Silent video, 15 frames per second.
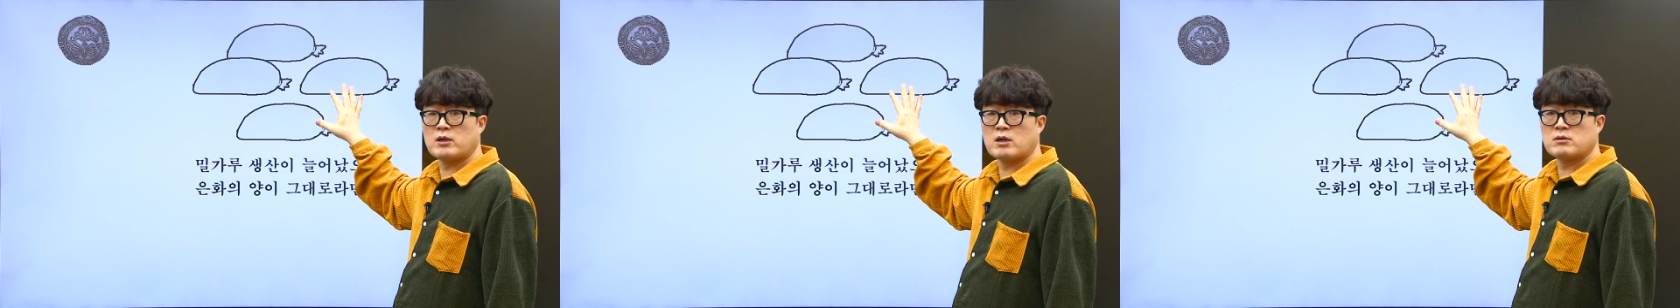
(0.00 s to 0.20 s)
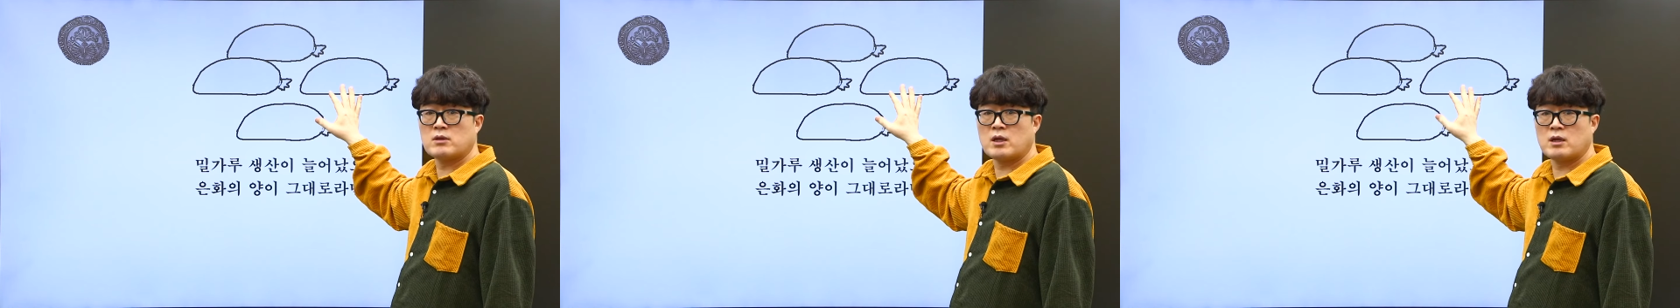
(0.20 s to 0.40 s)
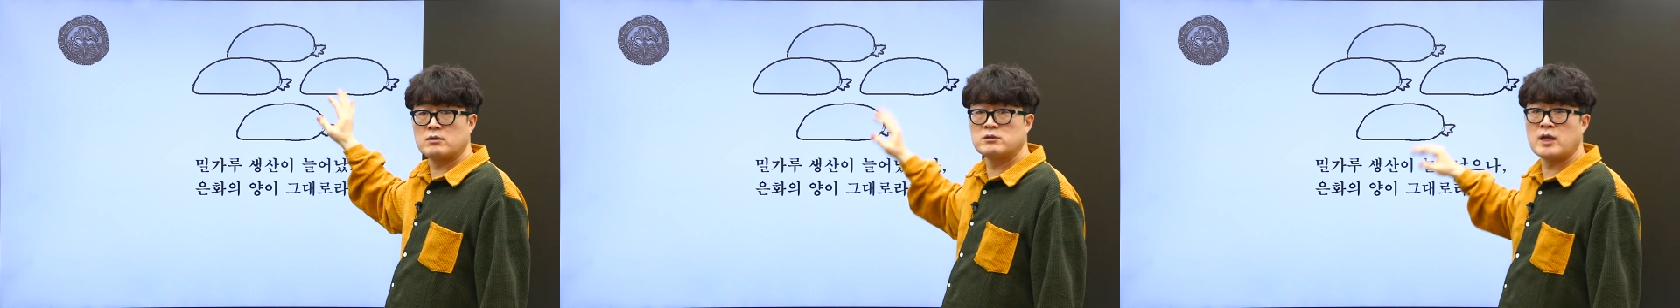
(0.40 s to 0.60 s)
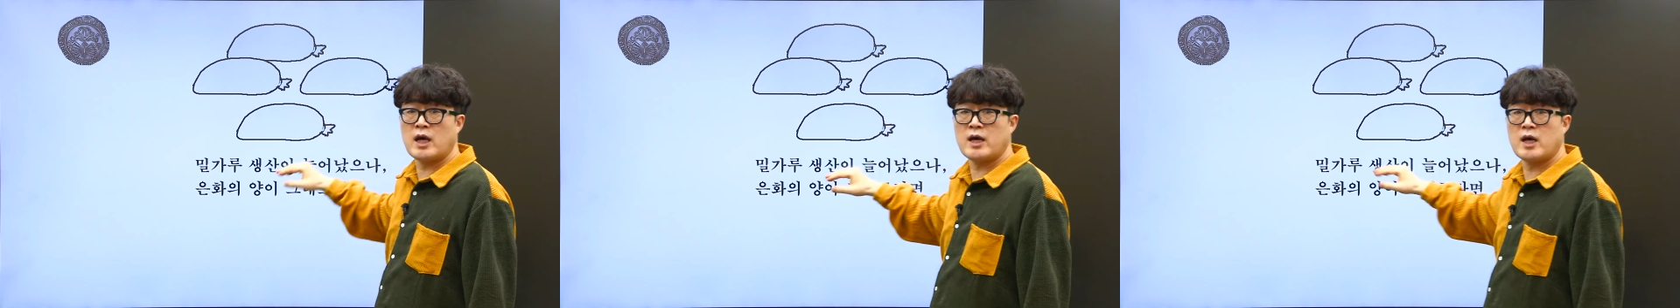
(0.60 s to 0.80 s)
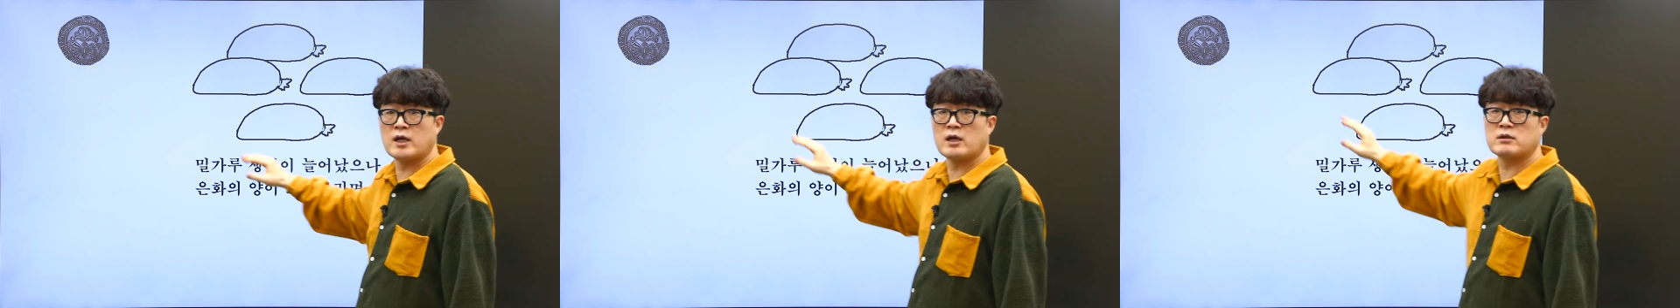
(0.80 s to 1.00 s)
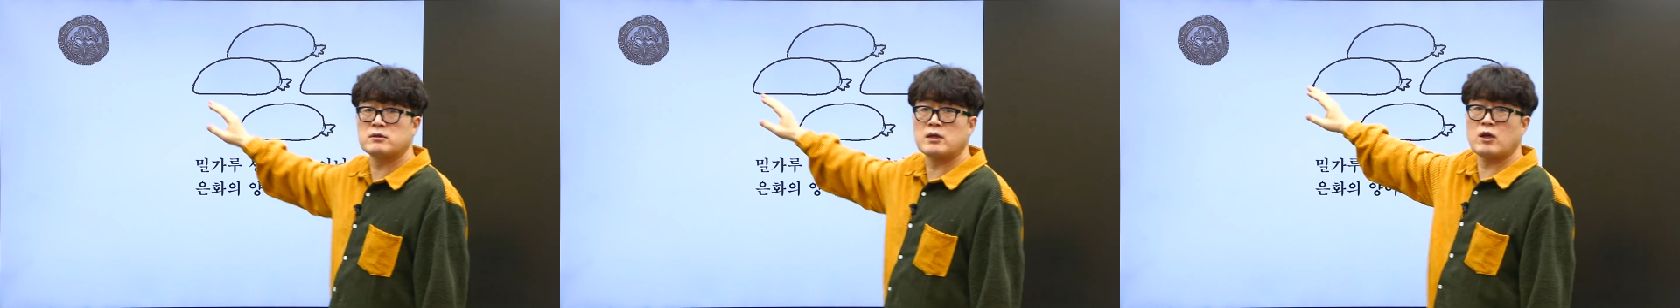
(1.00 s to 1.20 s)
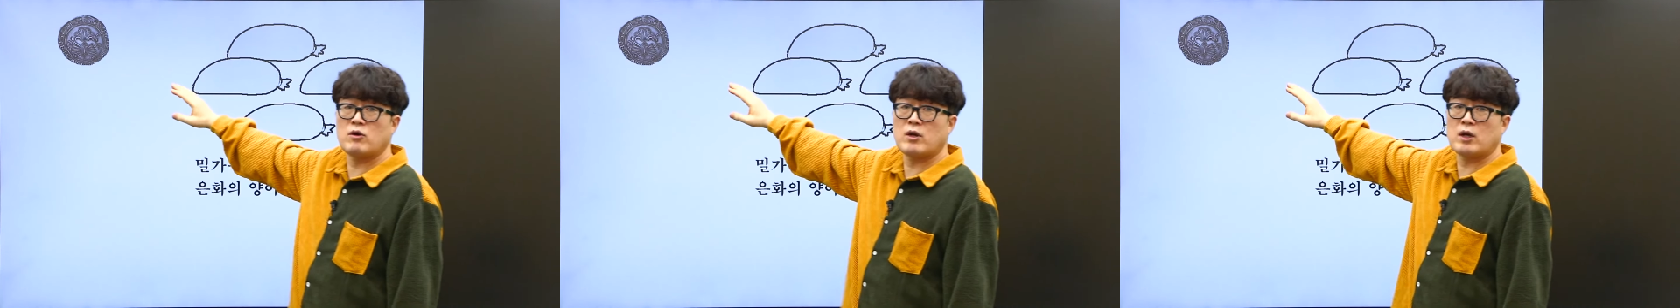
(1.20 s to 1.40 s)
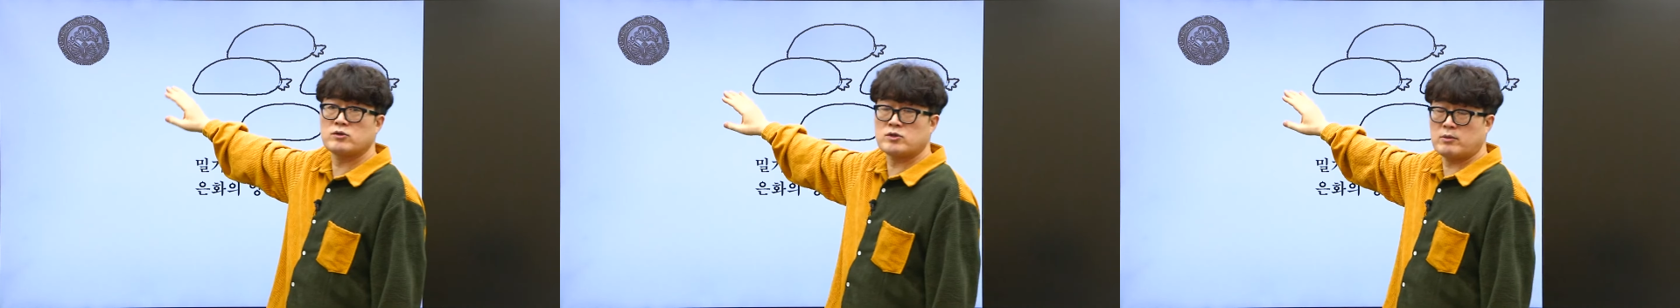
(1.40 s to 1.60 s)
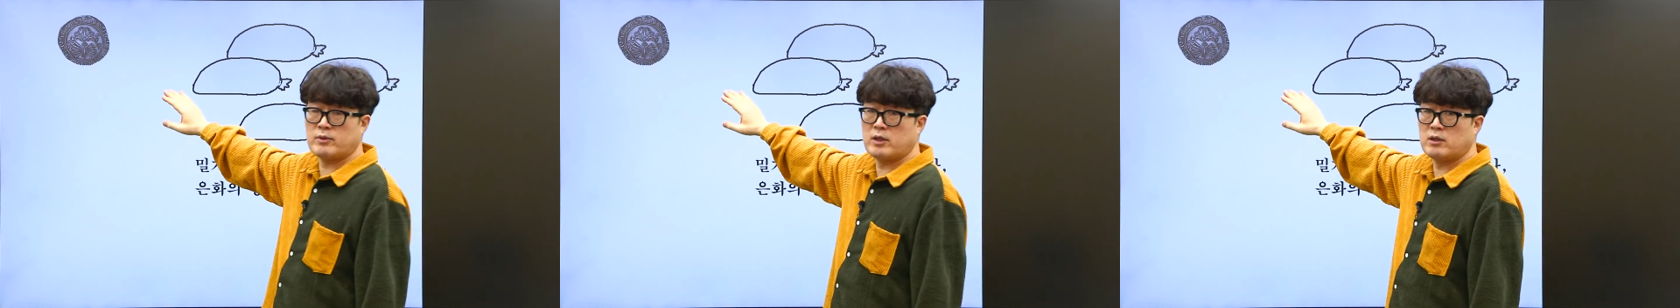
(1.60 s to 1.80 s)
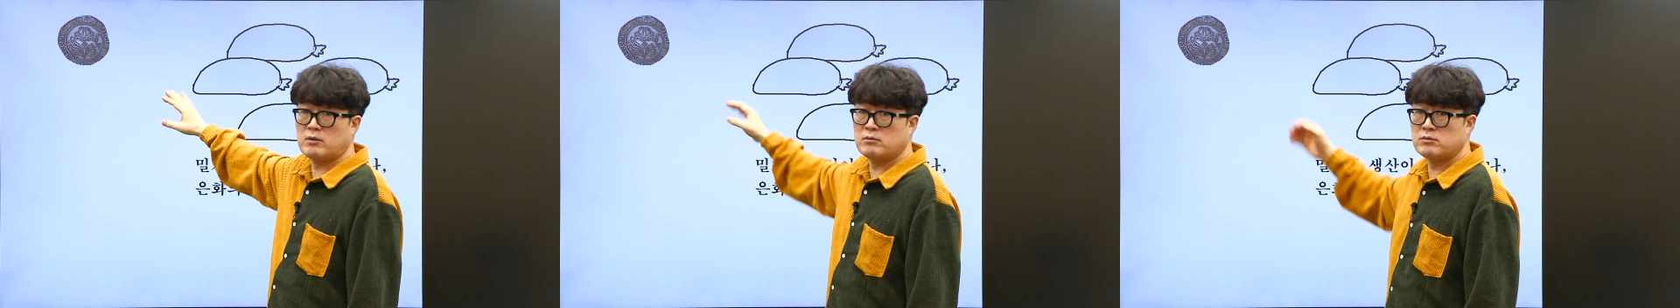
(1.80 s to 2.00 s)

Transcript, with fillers: 되는데 은하 양이 그대로라고 쳐봐요.